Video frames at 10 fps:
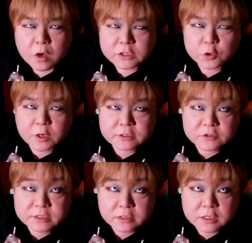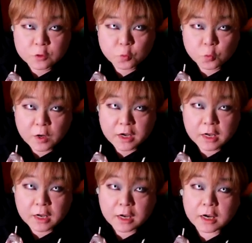回紹介する作品
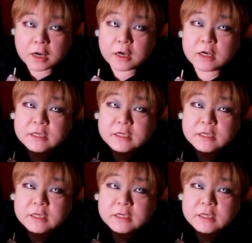は、